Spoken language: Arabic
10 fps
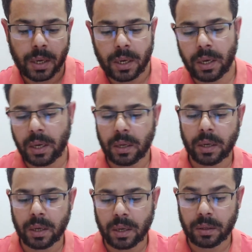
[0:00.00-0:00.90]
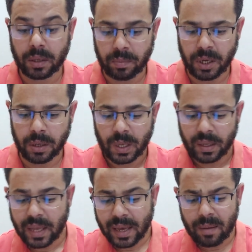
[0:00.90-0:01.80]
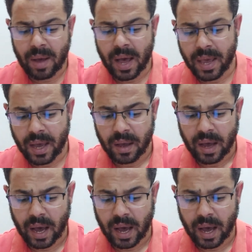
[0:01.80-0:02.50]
للتطبيق دخل معايا